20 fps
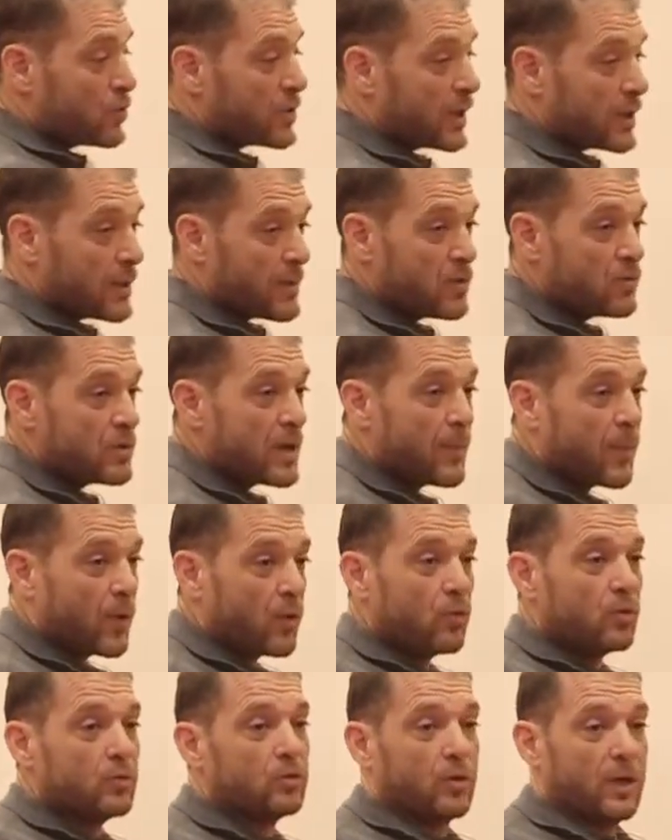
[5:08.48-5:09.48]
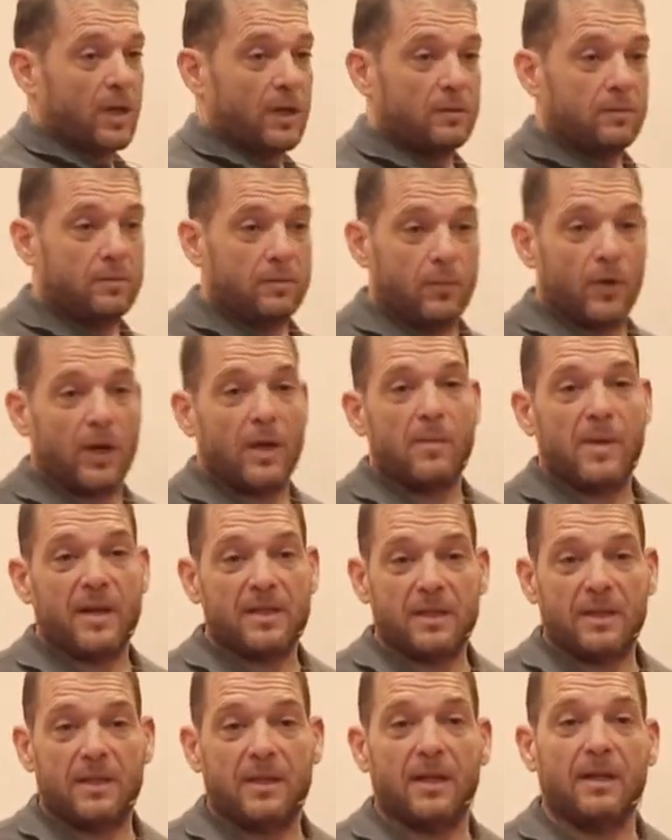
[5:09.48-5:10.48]
a buscar también una productora, porque a mí me
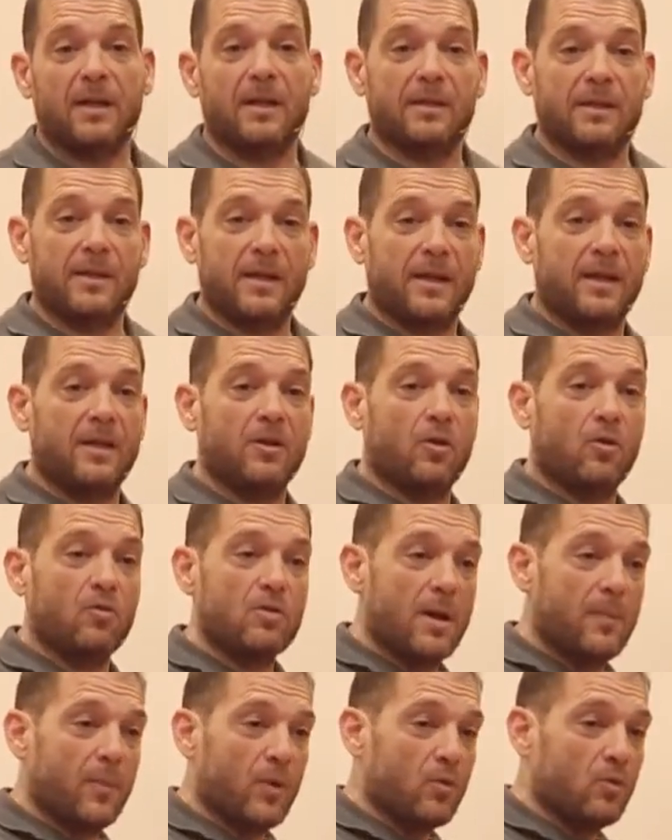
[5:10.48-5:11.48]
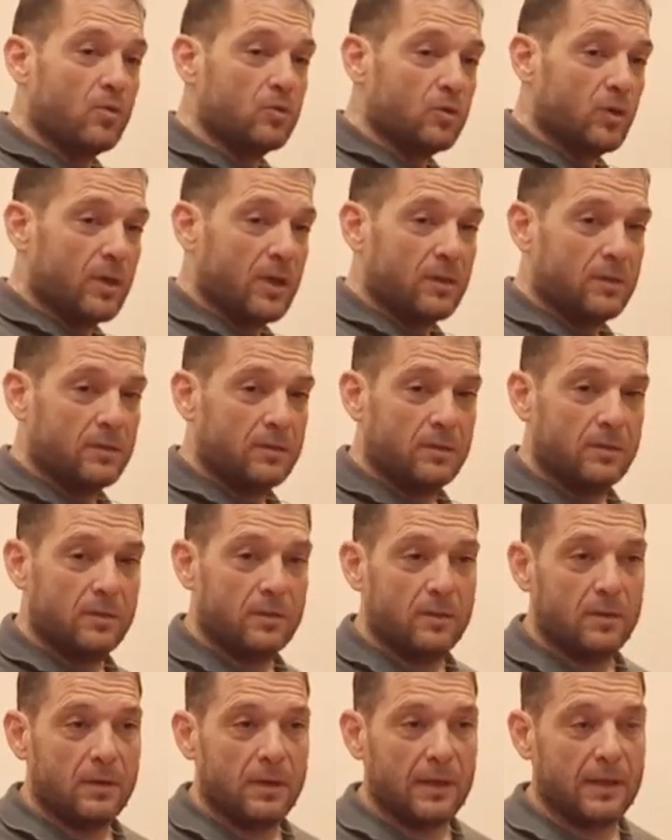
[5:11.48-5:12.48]
exigían que tenía que ir con una productora
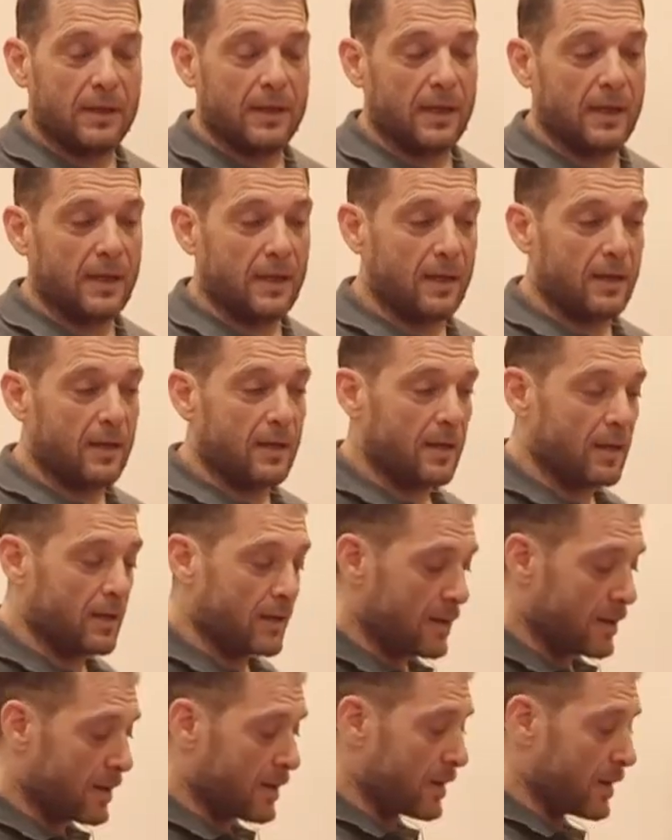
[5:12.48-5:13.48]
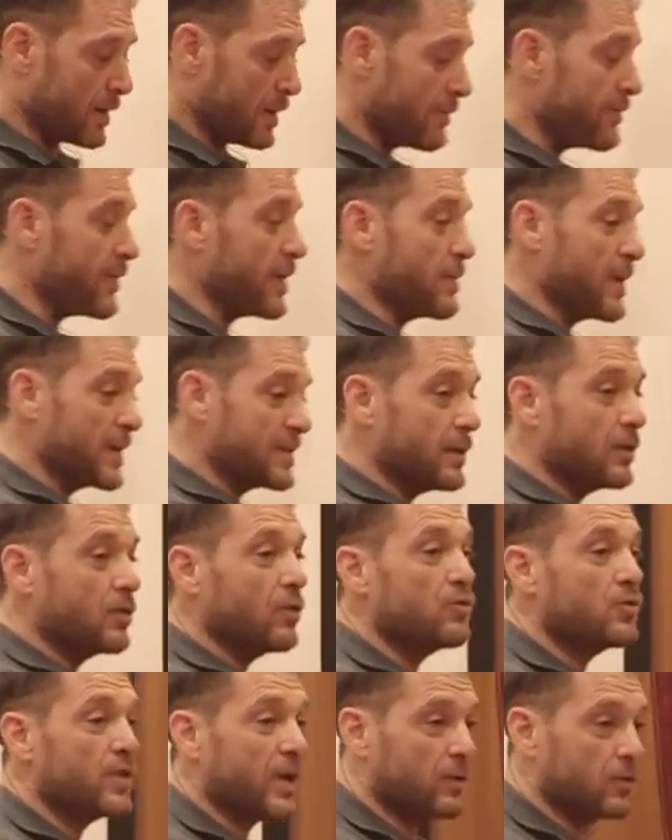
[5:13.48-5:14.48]
que eh, firmase el
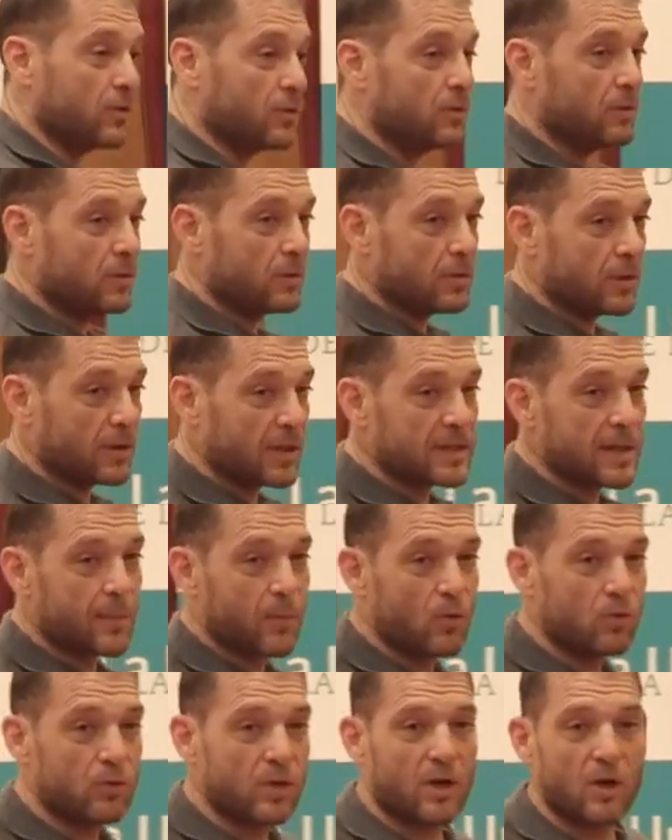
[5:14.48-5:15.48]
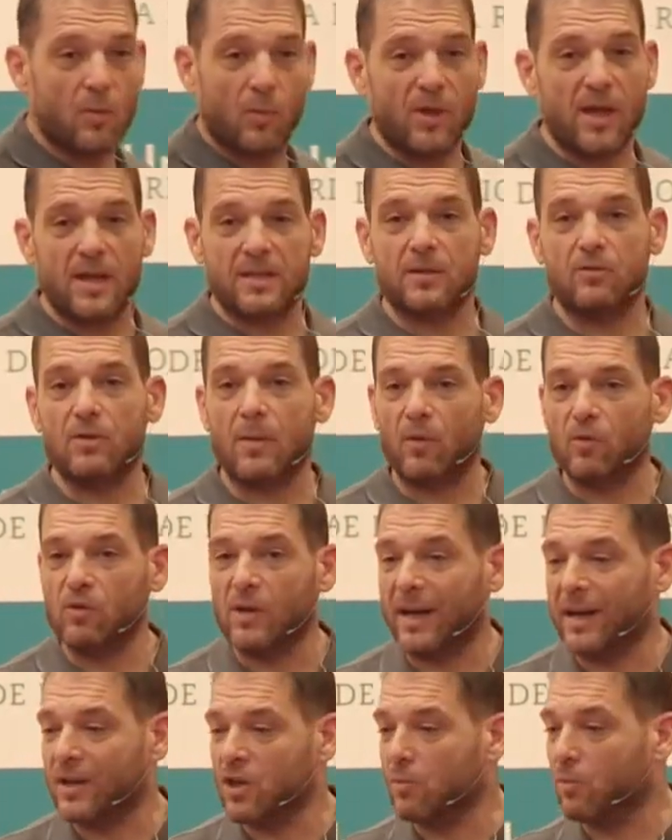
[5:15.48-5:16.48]
contrato y esa productora no podía ser una
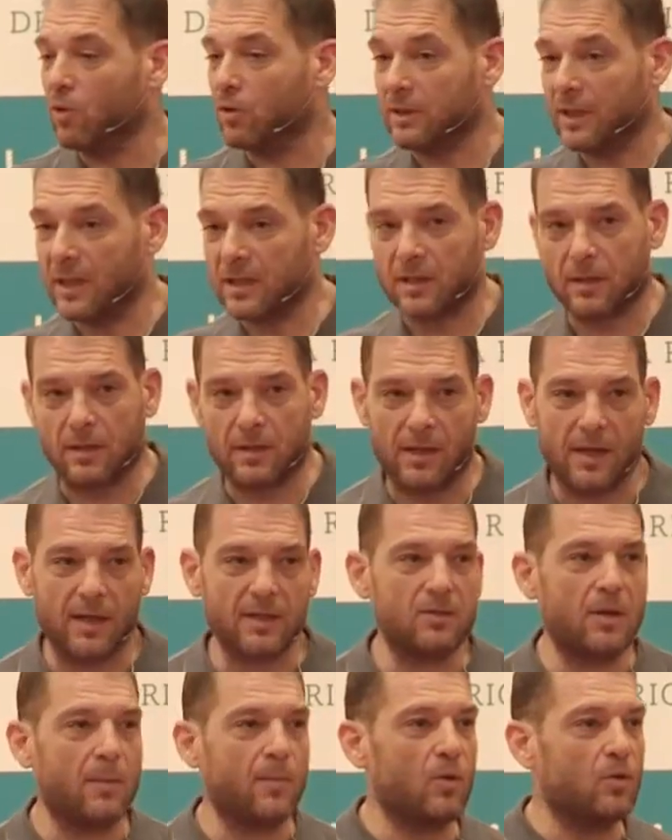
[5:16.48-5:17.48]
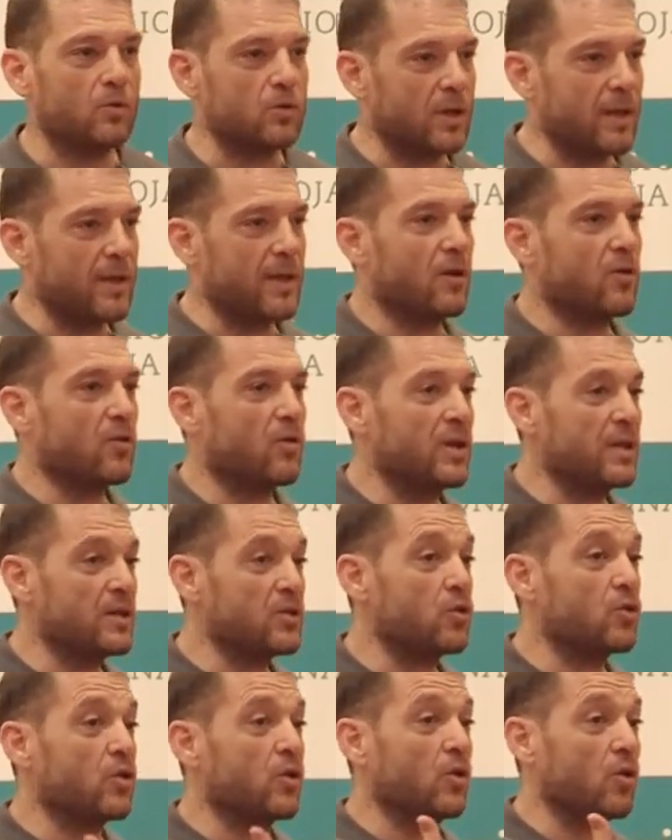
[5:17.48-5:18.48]
productora que yo montase, tenía que ser una productora de la cual
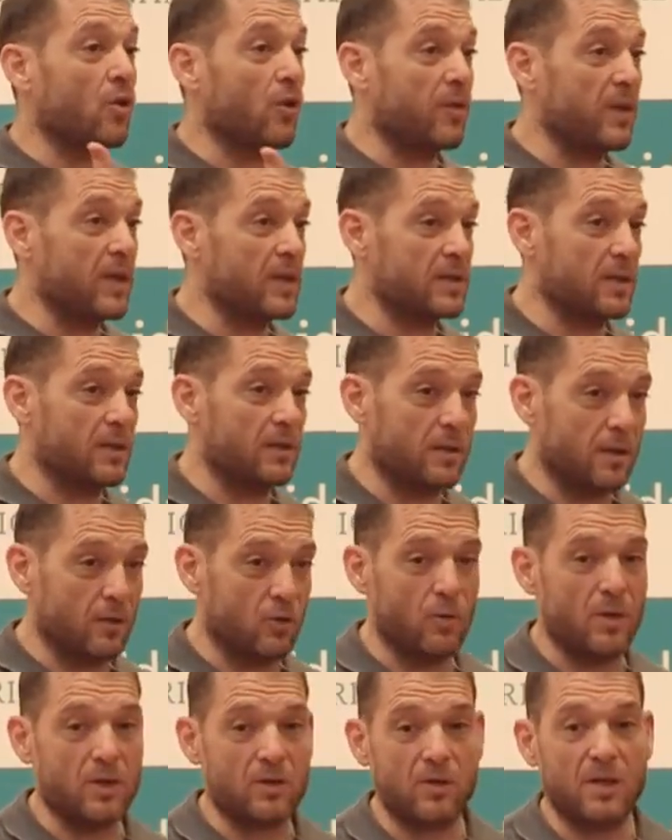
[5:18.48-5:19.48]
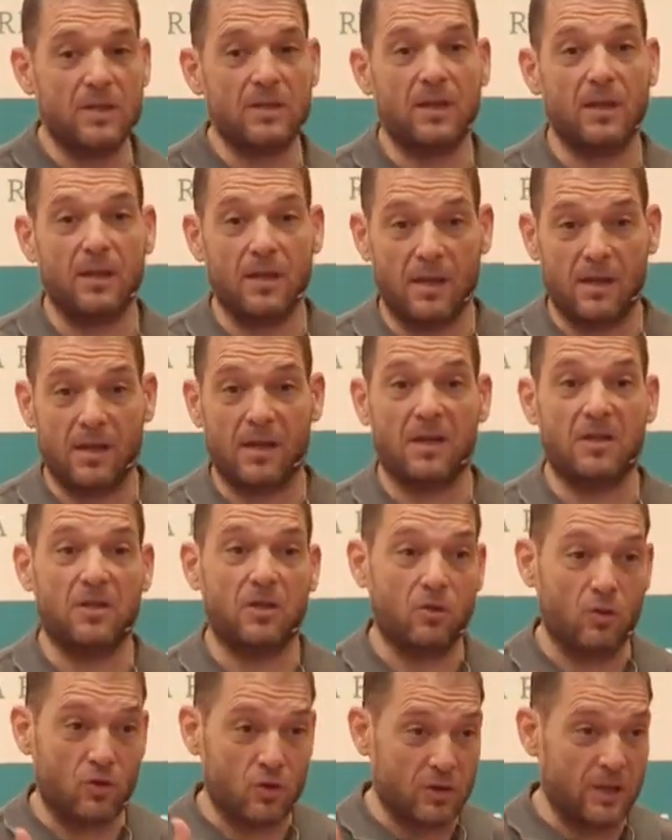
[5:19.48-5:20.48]
ellos conociesen, que tuviese una serie de
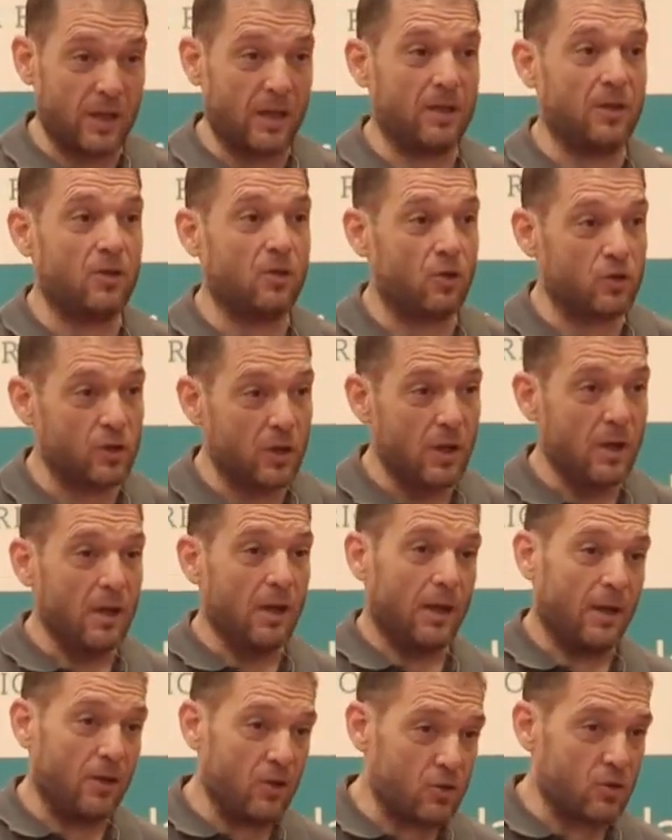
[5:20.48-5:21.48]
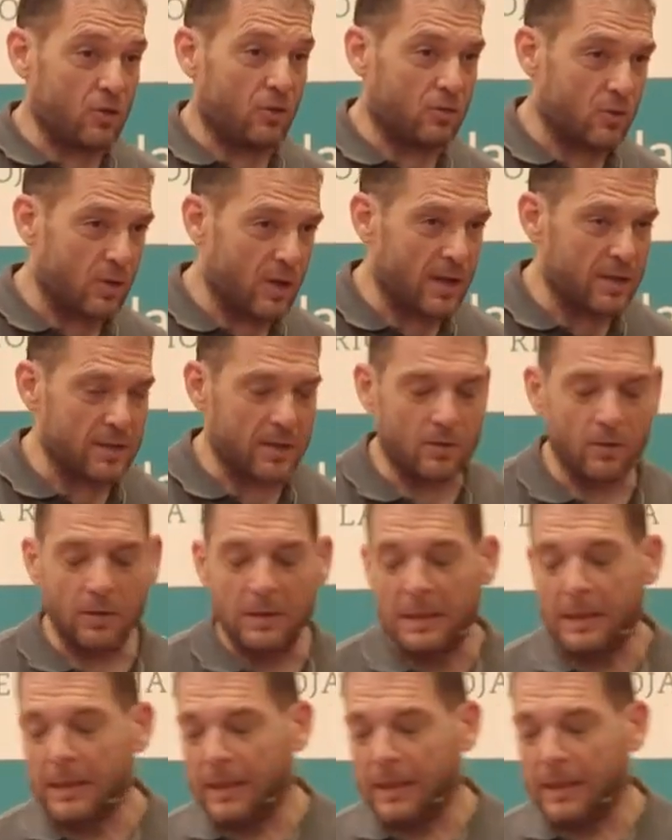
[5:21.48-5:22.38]
requisitos técnicos que ellos controlasen.